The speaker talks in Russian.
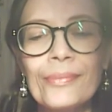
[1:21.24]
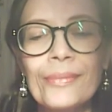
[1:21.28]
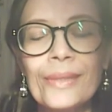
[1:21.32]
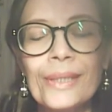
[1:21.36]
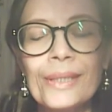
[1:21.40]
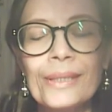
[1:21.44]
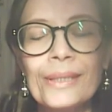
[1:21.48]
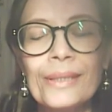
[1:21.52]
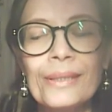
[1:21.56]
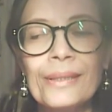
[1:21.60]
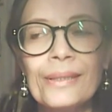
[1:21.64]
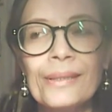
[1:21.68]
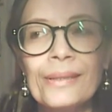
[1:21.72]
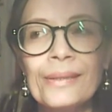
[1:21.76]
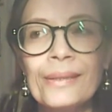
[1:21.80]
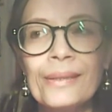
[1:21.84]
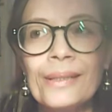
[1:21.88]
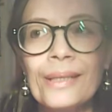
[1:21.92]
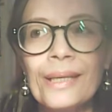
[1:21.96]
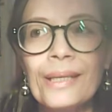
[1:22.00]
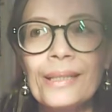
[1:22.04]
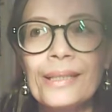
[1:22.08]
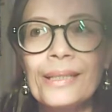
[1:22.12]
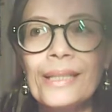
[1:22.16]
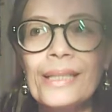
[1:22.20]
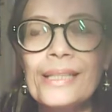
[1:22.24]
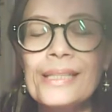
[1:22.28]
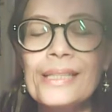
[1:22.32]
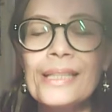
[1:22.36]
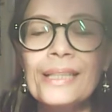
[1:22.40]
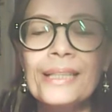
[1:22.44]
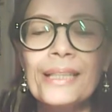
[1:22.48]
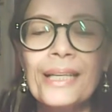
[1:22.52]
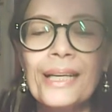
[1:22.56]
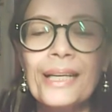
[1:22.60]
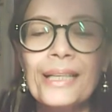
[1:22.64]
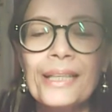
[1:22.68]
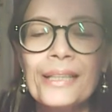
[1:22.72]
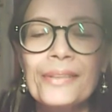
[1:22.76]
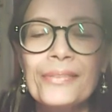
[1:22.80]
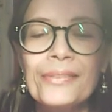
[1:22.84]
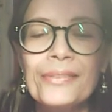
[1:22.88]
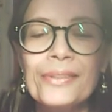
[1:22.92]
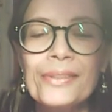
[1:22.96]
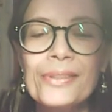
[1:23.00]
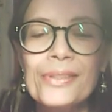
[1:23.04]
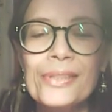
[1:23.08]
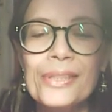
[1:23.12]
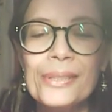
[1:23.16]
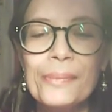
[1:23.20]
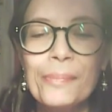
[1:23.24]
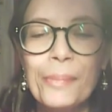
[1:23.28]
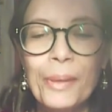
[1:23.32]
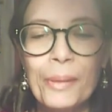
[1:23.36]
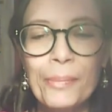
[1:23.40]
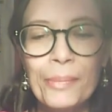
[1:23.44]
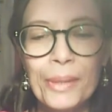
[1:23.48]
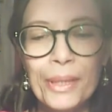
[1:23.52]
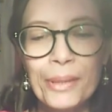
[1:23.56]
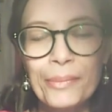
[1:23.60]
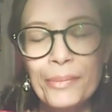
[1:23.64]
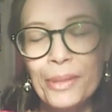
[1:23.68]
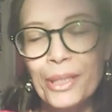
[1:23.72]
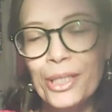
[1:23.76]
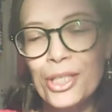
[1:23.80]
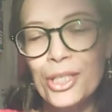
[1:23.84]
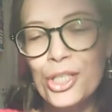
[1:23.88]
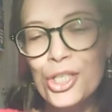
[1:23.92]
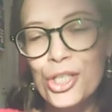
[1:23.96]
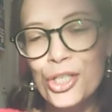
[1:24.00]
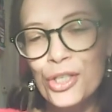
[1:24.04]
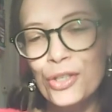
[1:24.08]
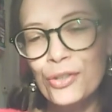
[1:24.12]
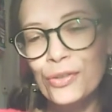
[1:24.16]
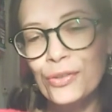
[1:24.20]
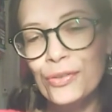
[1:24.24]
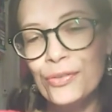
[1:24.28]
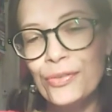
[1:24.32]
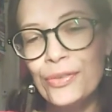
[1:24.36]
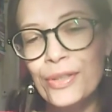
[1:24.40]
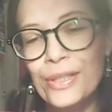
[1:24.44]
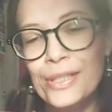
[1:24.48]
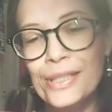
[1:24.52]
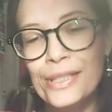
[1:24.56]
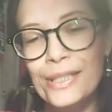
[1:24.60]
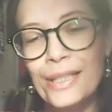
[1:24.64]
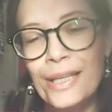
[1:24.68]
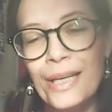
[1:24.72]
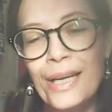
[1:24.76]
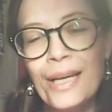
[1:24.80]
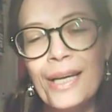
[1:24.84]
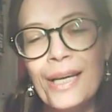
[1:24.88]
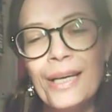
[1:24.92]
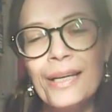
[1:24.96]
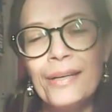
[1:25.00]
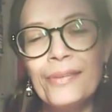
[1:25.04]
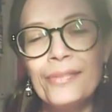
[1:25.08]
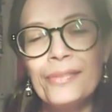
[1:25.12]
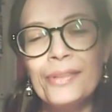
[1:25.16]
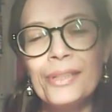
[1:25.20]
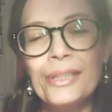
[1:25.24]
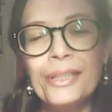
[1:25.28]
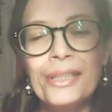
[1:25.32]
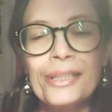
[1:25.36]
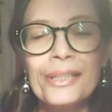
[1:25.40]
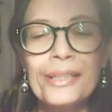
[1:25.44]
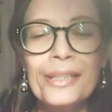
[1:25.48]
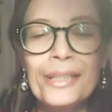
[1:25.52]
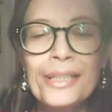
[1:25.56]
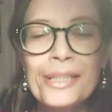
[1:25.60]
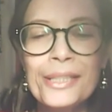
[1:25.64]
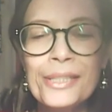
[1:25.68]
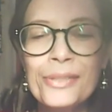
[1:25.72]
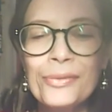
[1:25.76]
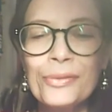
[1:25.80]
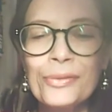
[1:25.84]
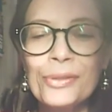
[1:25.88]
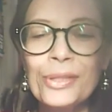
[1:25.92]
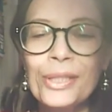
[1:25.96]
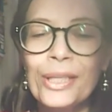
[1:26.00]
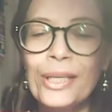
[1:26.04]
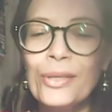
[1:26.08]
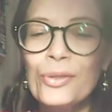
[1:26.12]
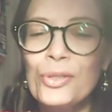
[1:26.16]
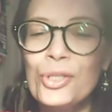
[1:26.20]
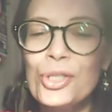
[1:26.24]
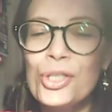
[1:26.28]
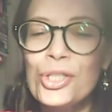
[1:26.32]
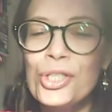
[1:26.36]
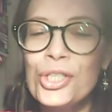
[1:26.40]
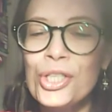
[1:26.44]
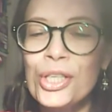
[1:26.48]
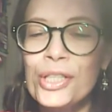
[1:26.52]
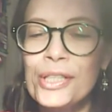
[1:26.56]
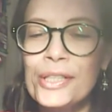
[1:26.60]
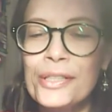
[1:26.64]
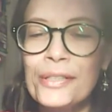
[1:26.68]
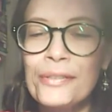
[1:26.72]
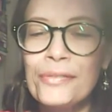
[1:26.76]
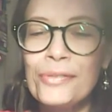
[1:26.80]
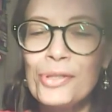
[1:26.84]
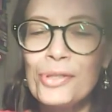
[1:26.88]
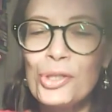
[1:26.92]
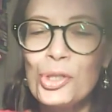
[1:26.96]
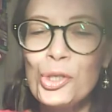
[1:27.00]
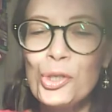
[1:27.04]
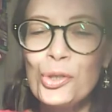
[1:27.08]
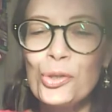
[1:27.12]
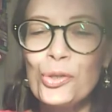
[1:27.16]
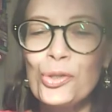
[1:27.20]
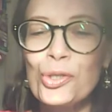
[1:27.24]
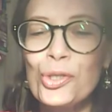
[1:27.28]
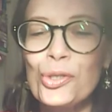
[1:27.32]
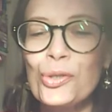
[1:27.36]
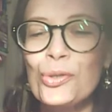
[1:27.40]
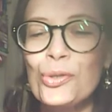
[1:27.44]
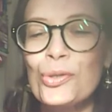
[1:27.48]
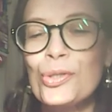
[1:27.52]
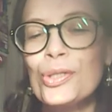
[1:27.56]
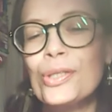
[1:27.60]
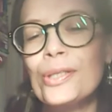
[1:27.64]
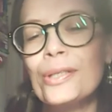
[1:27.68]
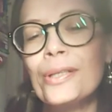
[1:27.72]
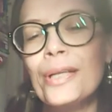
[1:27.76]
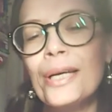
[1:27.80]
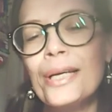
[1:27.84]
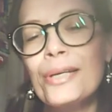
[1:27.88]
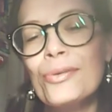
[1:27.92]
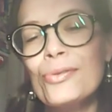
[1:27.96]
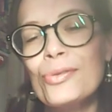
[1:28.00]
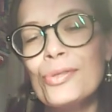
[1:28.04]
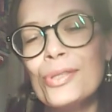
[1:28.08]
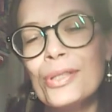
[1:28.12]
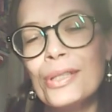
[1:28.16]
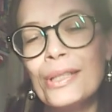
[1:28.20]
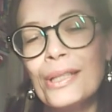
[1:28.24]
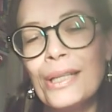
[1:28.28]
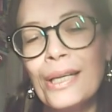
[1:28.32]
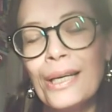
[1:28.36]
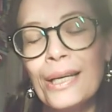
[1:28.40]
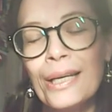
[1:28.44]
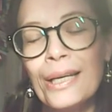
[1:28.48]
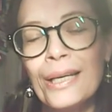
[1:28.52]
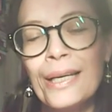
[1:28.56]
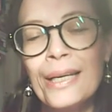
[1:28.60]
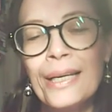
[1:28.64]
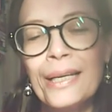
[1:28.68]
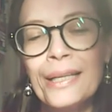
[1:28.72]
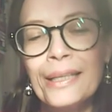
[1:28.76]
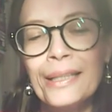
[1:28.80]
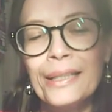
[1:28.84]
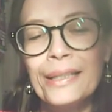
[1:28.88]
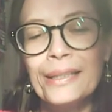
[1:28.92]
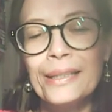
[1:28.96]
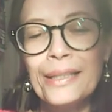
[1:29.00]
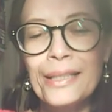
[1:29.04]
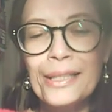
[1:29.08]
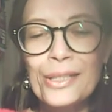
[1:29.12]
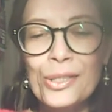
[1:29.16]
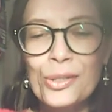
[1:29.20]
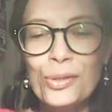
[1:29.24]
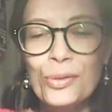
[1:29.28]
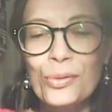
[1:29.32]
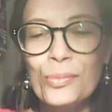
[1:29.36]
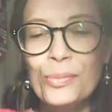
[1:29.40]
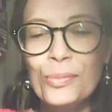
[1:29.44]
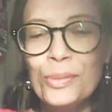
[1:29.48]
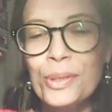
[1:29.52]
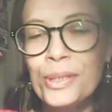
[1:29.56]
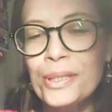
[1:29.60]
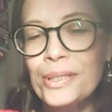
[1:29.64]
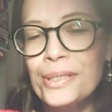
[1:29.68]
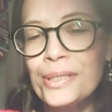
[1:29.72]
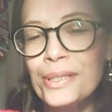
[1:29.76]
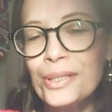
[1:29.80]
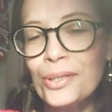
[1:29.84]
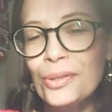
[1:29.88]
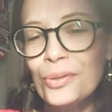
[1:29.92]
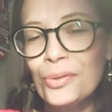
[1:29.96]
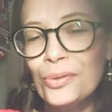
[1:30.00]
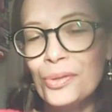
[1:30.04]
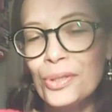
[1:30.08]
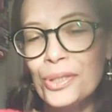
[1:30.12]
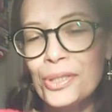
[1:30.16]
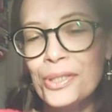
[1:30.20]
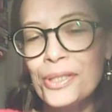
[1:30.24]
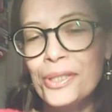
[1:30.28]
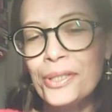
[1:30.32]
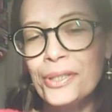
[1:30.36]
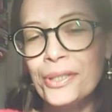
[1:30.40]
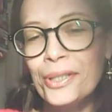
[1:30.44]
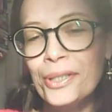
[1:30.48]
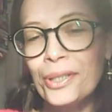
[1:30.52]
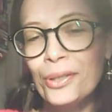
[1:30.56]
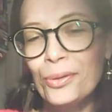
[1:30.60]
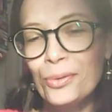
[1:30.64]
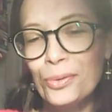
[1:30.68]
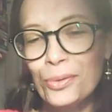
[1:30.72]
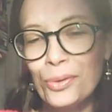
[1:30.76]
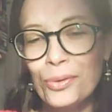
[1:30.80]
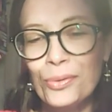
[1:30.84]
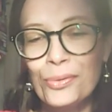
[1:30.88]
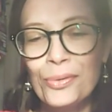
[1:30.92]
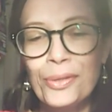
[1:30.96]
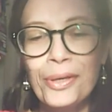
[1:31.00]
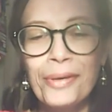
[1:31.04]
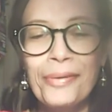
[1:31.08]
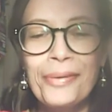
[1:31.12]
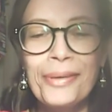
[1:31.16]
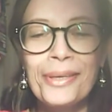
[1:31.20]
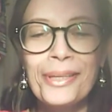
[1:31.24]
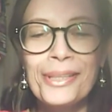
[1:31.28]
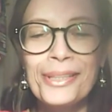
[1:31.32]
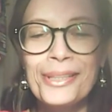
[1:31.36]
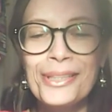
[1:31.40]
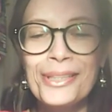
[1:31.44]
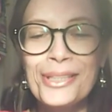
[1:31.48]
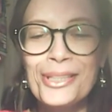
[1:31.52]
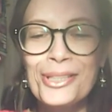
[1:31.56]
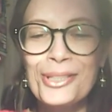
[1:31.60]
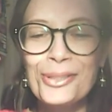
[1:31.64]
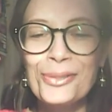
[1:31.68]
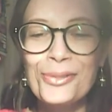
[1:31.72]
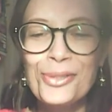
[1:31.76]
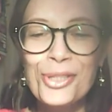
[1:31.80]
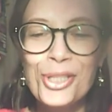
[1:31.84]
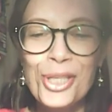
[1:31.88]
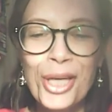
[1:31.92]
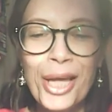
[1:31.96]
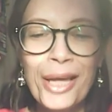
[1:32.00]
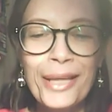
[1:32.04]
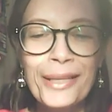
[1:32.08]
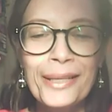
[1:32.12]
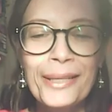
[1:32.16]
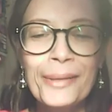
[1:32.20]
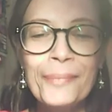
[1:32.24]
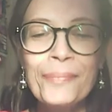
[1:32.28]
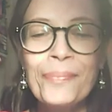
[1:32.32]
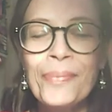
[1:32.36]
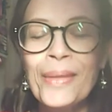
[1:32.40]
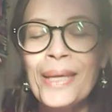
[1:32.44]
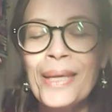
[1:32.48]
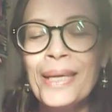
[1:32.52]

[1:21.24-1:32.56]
э, когда затрагивается проблема лишнего веса в интернете, вот я очень часто вижу, что ссылаются на китайскую медицину и диетологию. Наверное, не случайно.